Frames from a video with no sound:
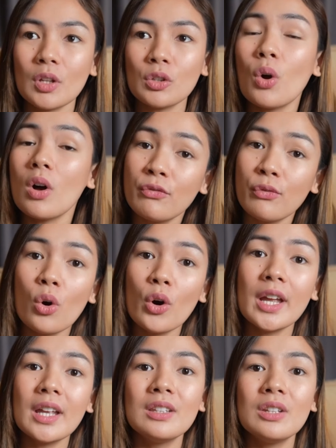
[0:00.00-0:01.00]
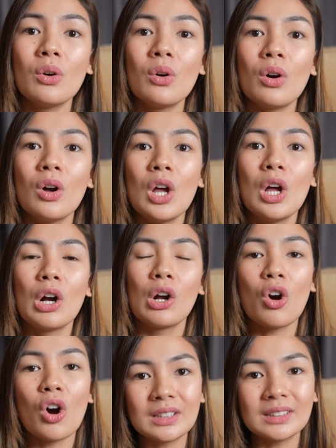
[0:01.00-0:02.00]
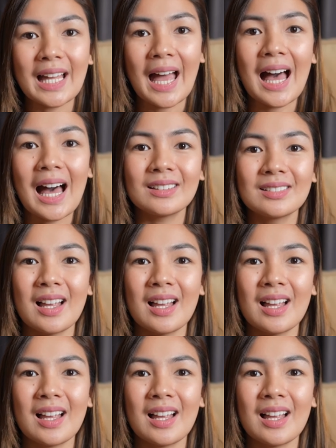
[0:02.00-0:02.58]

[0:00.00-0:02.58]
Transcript: to avoid yung contact